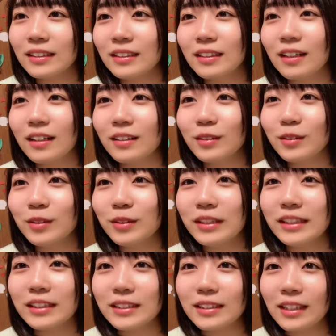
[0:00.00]
かっこ
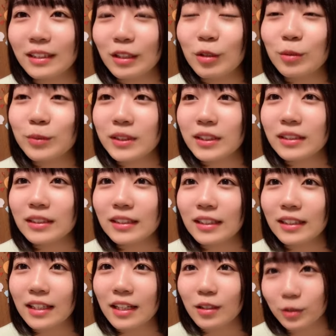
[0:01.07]
いい姿を見せつ
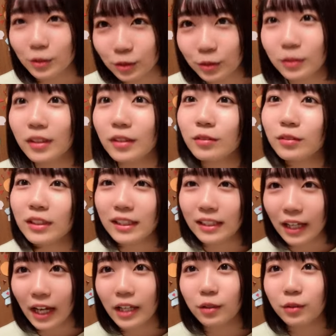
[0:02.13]
けてやろうとあの
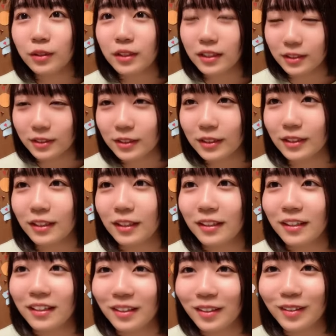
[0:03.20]
気合を入れすぎた
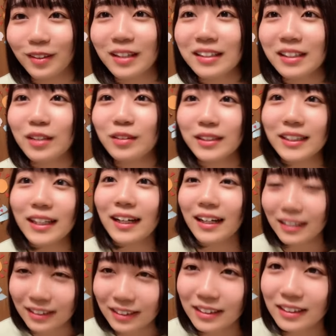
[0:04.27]
結果何が起きた
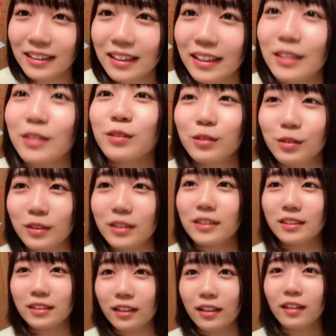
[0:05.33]
かっって言うとで
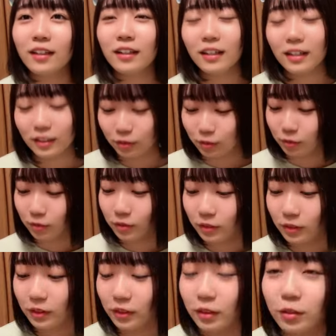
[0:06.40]
すねあの
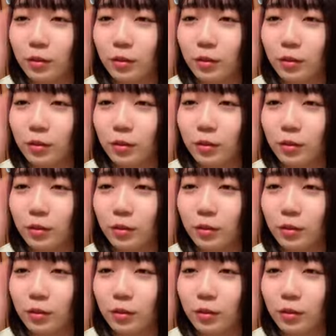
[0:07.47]
あ